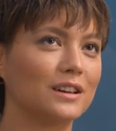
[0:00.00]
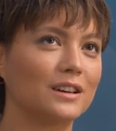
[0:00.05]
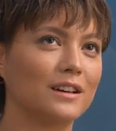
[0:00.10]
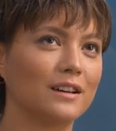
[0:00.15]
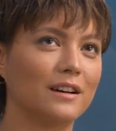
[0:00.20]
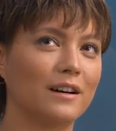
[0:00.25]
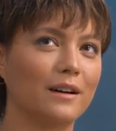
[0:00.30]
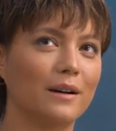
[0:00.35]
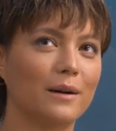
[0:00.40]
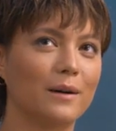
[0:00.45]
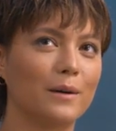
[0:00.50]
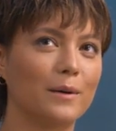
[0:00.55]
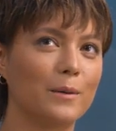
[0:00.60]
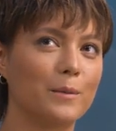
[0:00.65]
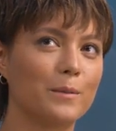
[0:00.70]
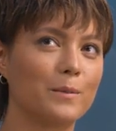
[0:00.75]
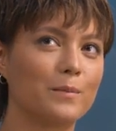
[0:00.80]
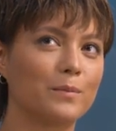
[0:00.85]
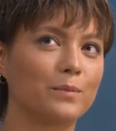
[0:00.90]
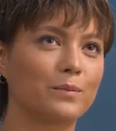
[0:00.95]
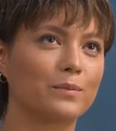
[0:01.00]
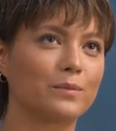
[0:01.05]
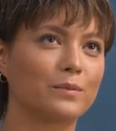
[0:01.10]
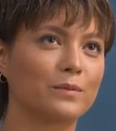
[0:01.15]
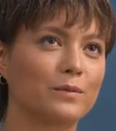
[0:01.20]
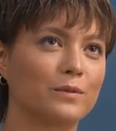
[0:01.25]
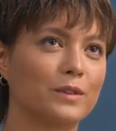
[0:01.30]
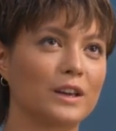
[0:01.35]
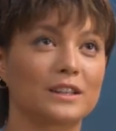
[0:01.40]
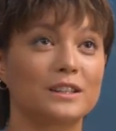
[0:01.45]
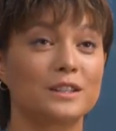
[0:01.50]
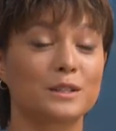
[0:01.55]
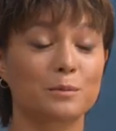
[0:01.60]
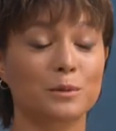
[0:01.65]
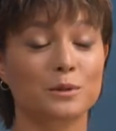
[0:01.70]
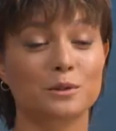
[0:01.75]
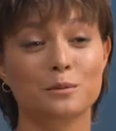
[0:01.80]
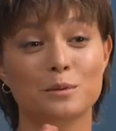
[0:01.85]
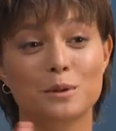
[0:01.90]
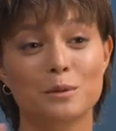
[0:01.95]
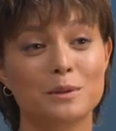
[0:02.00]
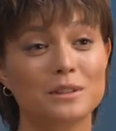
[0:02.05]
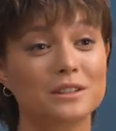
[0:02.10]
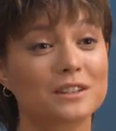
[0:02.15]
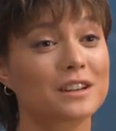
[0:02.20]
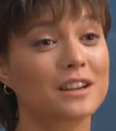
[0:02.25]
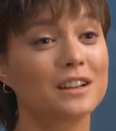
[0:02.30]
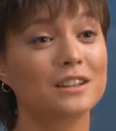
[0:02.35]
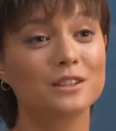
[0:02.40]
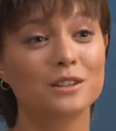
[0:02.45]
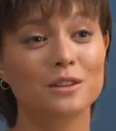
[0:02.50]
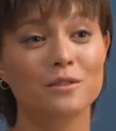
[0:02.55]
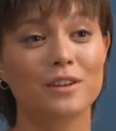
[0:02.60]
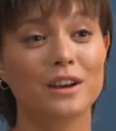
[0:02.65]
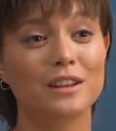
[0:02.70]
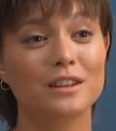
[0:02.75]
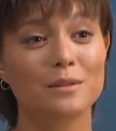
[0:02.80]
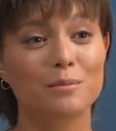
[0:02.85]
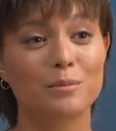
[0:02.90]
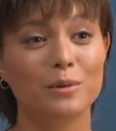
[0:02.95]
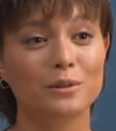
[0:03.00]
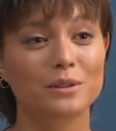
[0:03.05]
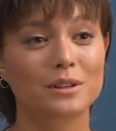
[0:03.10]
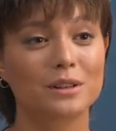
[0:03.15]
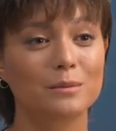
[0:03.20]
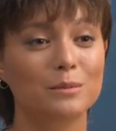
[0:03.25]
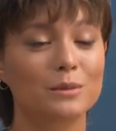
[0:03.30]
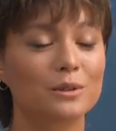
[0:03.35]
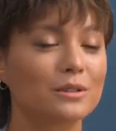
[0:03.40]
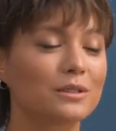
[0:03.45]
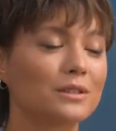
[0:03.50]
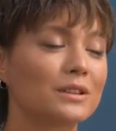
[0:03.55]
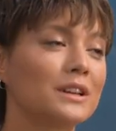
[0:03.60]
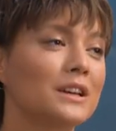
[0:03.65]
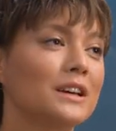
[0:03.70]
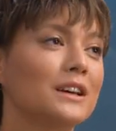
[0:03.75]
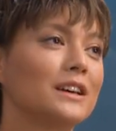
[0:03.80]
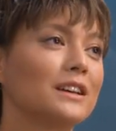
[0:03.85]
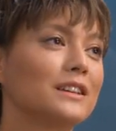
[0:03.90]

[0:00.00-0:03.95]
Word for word: Um, w jaki sposób to będzie realizowane potem. No, mhm.